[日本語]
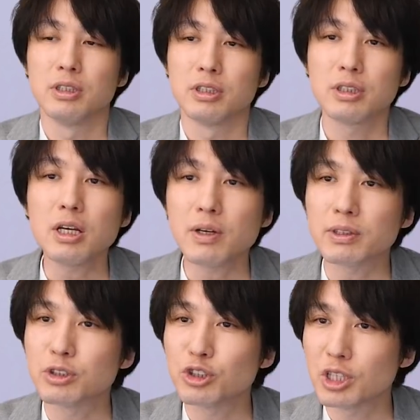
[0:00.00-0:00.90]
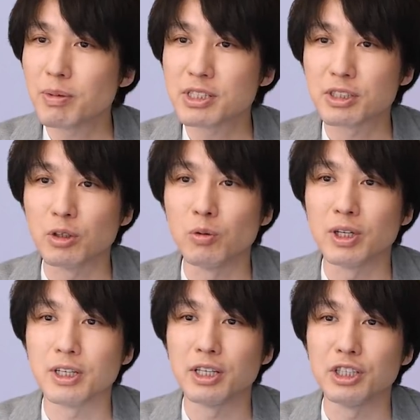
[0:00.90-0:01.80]
さあでは続きましての
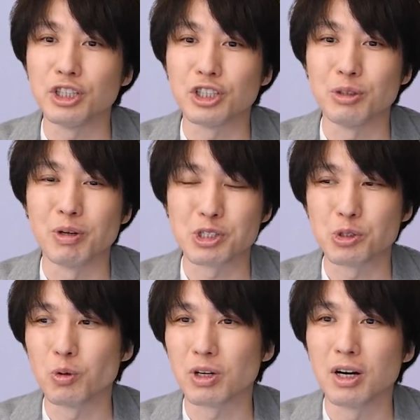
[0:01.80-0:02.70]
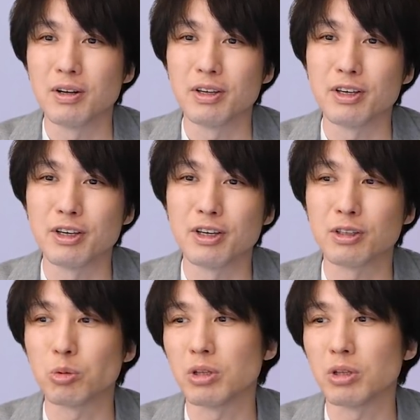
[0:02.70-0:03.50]
話題に行きましょうか。えーと